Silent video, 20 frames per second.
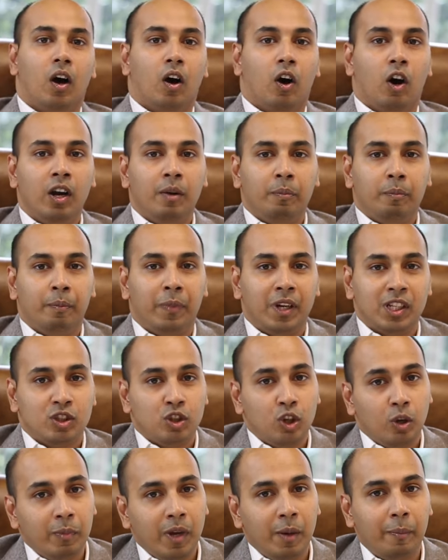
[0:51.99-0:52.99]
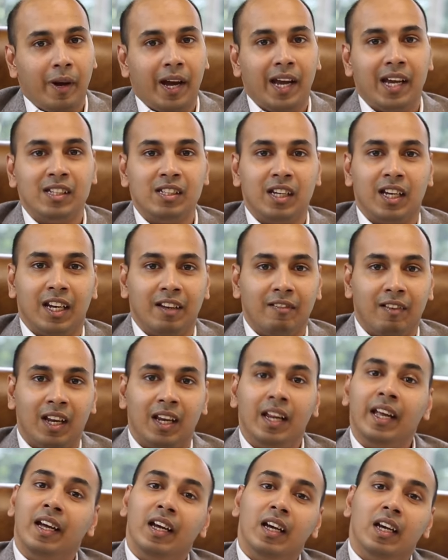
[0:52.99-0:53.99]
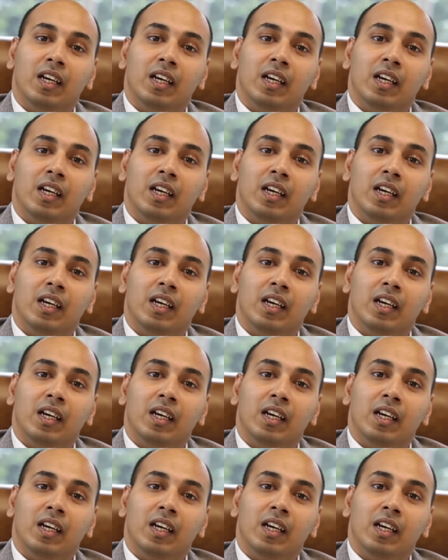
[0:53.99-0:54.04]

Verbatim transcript: और बच्चों में पाए जाने वाले